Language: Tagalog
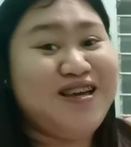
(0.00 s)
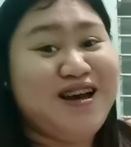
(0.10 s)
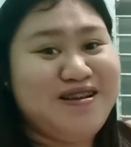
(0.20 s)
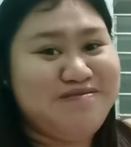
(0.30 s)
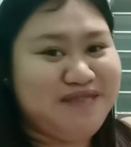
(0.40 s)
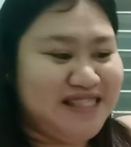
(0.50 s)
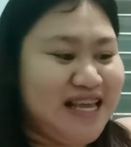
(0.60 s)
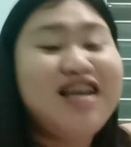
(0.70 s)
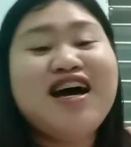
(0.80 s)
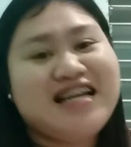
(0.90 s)
so, yan. Basta,
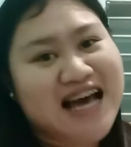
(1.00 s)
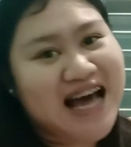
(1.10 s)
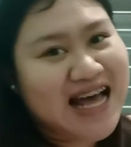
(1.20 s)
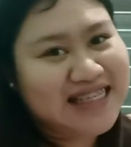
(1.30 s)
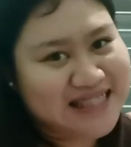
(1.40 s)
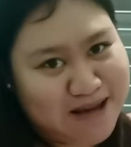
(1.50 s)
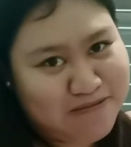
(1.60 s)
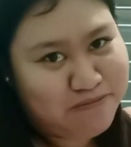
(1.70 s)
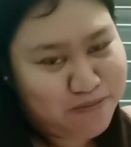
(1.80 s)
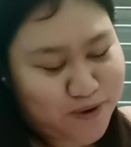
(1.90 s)
yan,
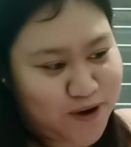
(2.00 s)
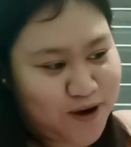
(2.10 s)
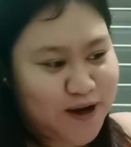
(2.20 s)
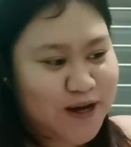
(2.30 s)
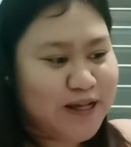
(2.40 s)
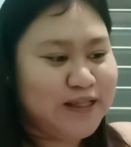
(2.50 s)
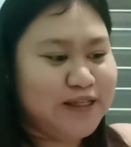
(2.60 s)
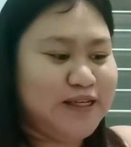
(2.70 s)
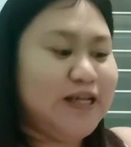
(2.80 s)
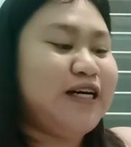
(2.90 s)

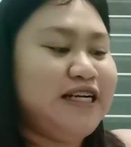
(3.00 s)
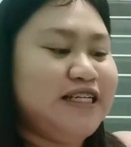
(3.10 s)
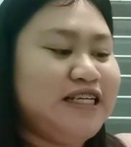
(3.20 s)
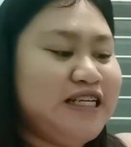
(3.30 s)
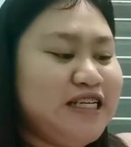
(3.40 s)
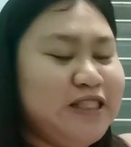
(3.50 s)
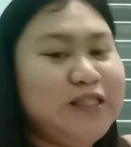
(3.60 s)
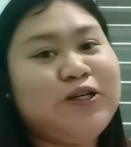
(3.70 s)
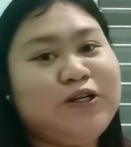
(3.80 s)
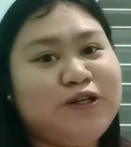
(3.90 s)
na-assemble. Yan.
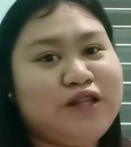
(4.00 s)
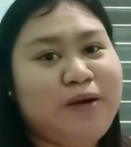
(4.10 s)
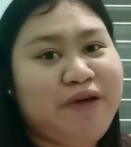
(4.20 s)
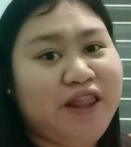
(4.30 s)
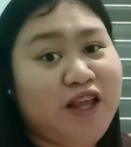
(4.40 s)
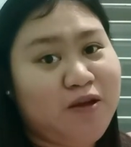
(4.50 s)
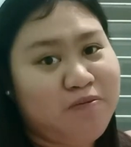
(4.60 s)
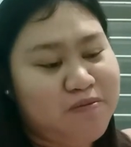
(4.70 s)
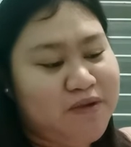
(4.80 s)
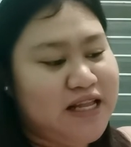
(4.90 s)
So, dapat yun
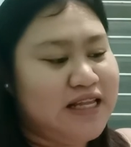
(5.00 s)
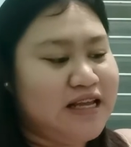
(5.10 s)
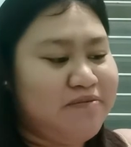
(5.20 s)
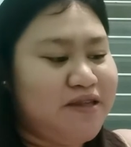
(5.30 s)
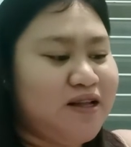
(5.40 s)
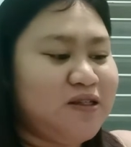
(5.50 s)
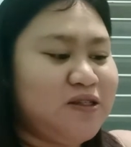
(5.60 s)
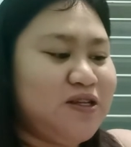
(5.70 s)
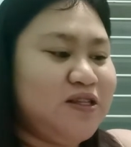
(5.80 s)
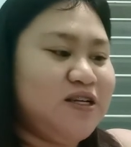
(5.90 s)
ang bibilhin namin
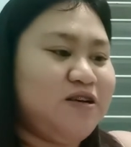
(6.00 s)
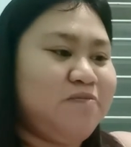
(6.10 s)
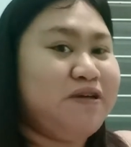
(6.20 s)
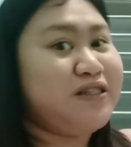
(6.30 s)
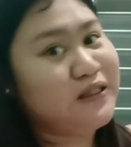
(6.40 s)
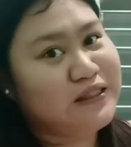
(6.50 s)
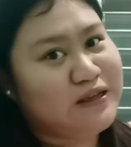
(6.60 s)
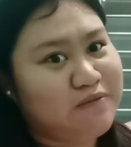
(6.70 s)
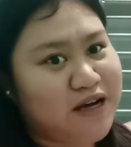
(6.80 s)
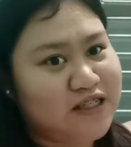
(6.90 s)
kasi hindi siya pasak
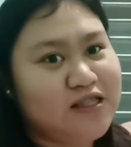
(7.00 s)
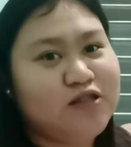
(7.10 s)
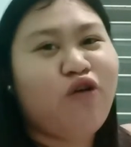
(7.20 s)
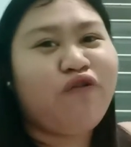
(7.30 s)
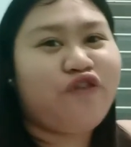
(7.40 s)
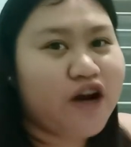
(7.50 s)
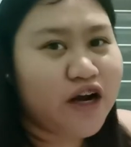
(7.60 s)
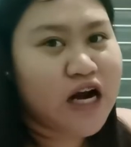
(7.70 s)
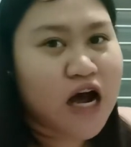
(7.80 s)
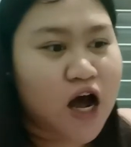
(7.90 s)
sa budget. So, for
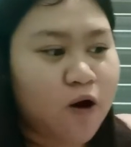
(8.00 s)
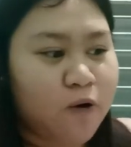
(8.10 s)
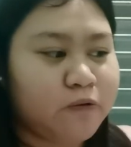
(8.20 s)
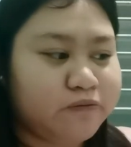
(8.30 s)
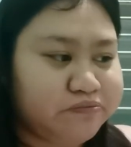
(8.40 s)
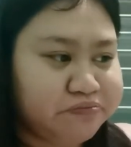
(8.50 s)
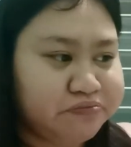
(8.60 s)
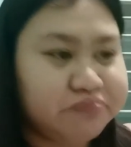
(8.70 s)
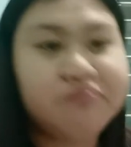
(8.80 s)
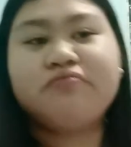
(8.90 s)
ah. now,
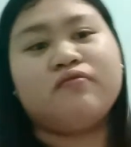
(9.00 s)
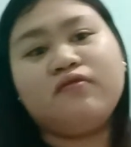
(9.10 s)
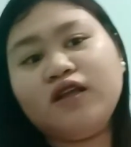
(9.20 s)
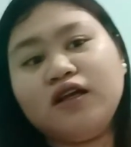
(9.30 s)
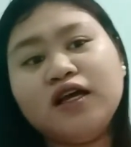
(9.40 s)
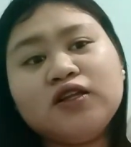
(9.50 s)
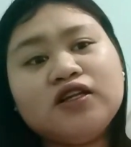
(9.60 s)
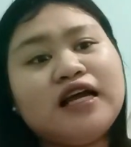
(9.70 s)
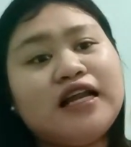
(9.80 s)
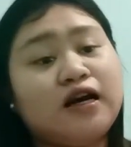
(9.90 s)
ito
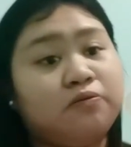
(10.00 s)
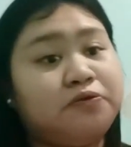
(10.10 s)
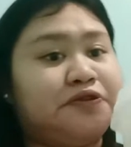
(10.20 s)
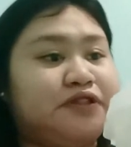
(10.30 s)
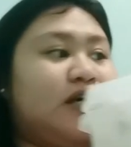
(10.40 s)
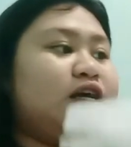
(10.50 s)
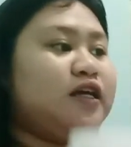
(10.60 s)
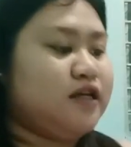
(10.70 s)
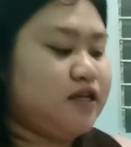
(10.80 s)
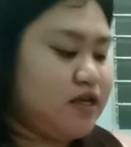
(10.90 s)
na lang muna.
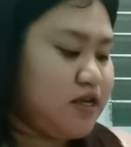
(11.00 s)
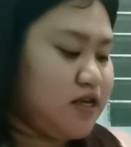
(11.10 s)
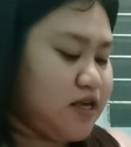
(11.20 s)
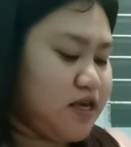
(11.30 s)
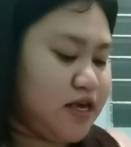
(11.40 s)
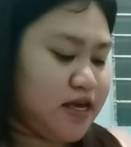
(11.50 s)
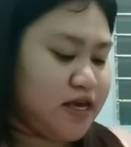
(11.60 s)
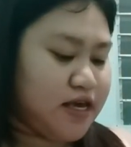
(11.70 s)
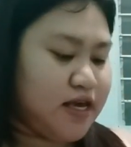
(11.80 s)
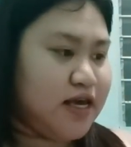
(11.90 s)

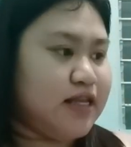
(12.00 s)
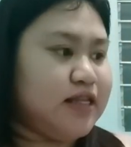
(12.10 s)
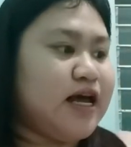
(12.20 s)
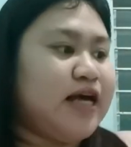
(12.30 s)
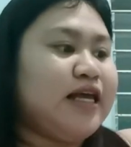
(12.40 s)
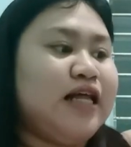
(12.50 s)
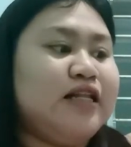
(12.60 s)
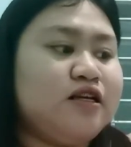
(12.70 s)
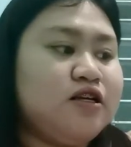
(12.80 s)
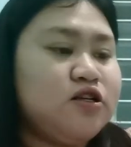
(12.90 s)
And, ayan.
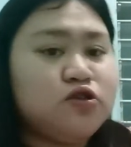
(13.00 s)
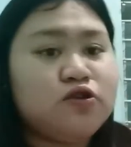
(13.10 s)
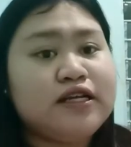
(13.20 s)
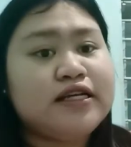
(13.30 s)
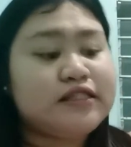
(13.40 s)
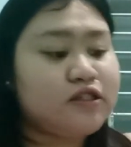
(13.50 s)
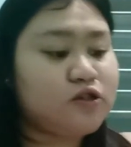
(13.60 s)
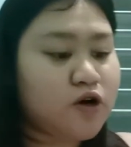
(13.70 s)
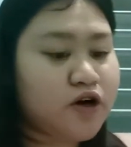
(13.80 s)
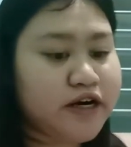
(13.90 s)
So, this
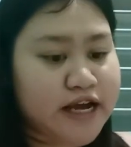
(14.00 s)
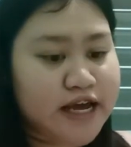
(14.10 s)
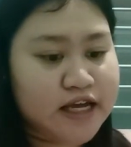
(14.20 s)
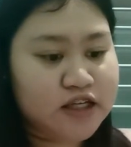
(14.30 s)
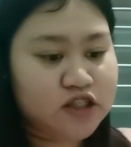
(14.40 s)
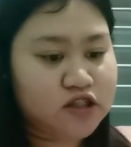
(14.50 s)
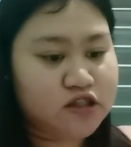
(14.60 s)
storage,